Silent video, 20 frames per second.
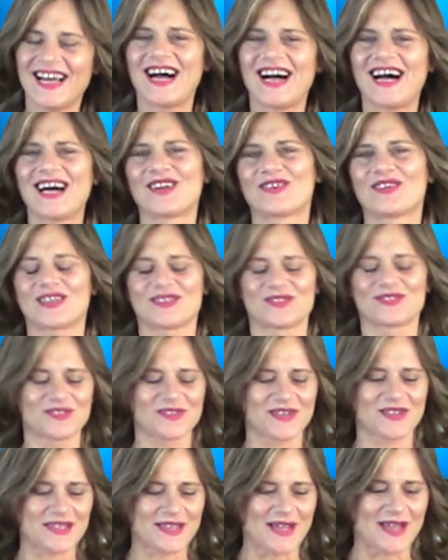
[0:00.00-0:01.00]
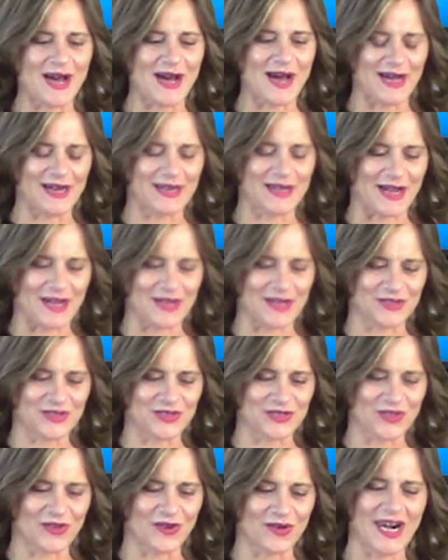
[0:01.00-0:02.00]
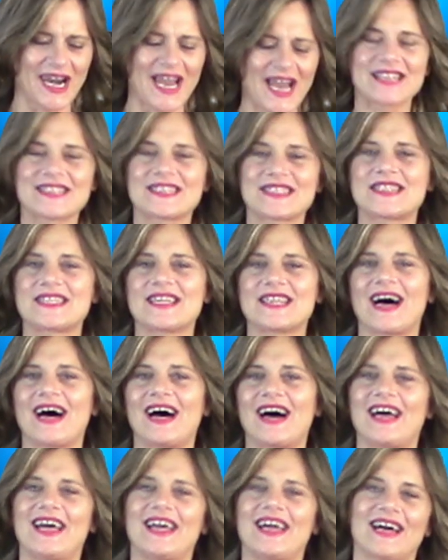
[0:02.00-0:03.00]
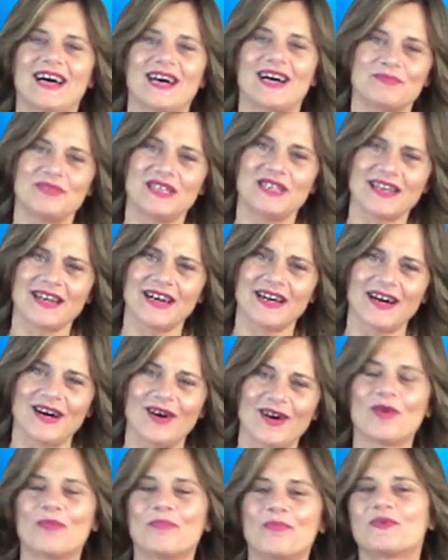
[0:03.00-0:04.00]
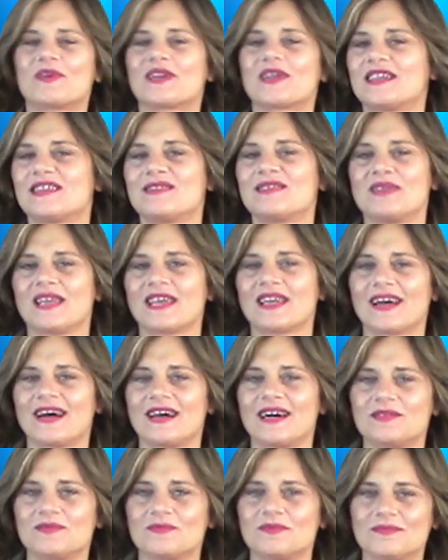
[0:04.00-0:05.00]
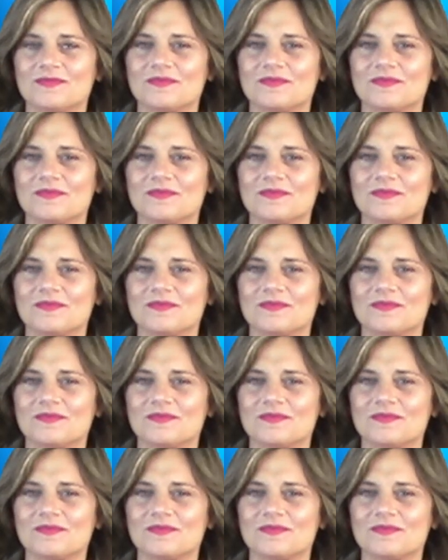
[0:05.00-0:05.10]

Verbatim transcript: Allora, dottoressa Arangio, l'ansia è amica oppure è nemica?